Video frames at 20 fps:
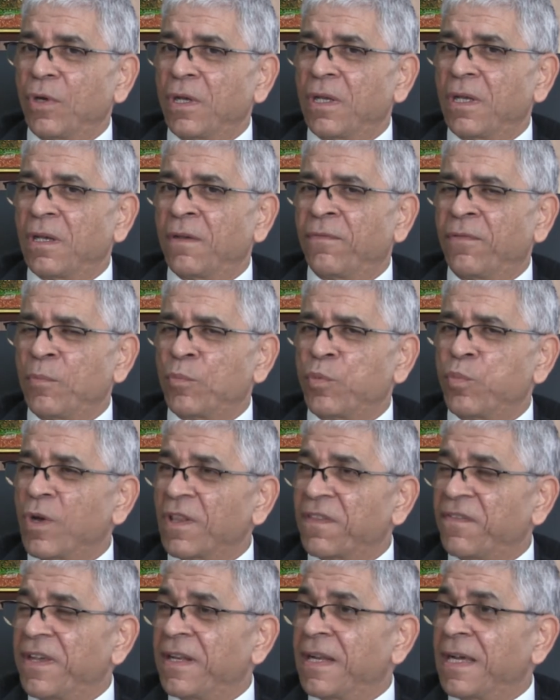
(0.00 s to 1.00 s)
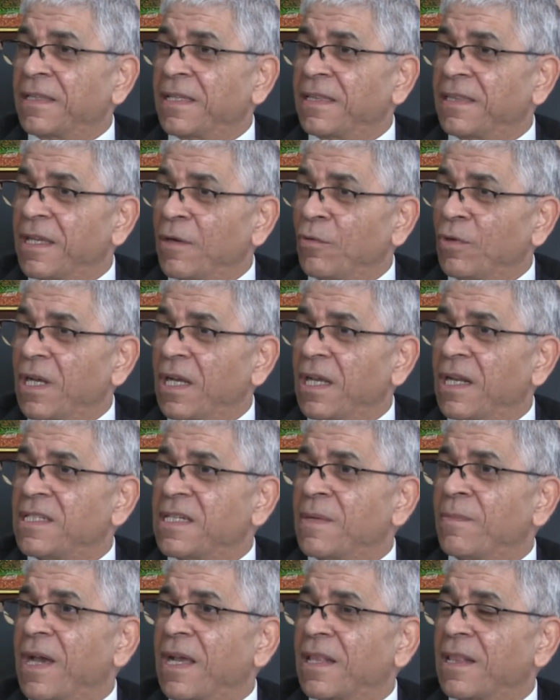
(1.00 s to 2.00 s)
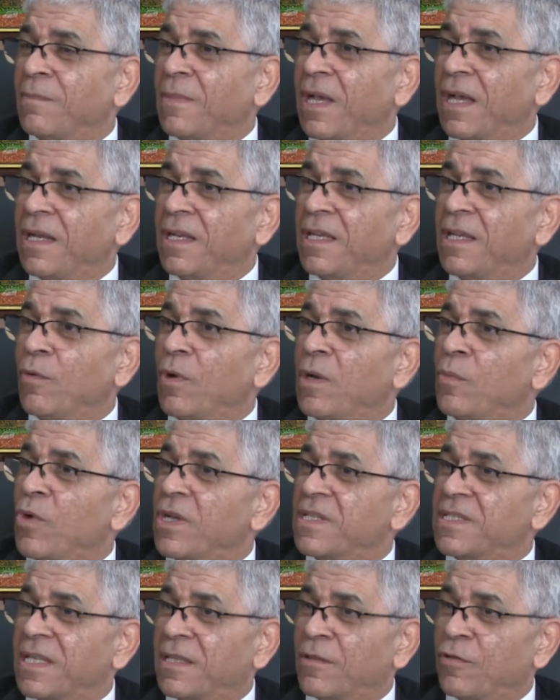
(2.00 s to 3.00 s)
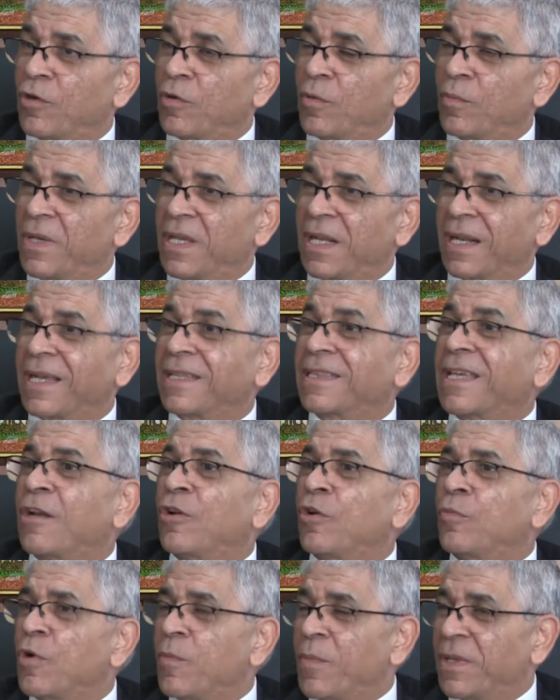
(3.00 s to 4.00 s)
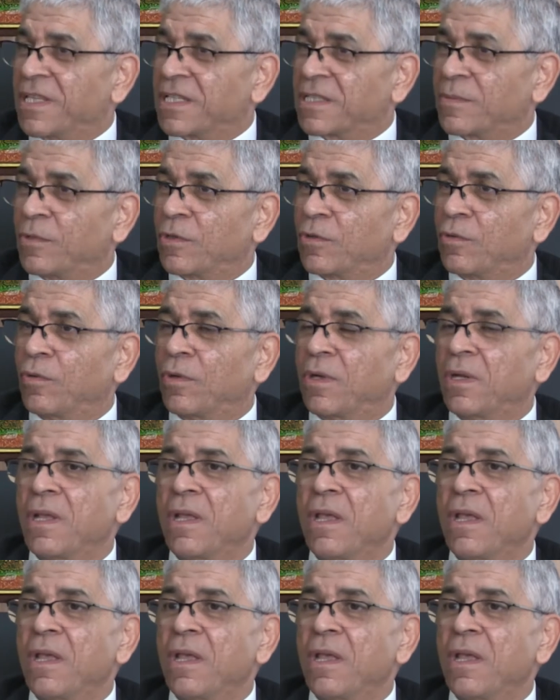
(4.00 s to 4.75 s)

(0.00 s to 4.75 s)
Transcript: آه، موظفين عند الدوله الجماعات المحليه والمؤسسات العموميه القطاع العمومي تنجم تقول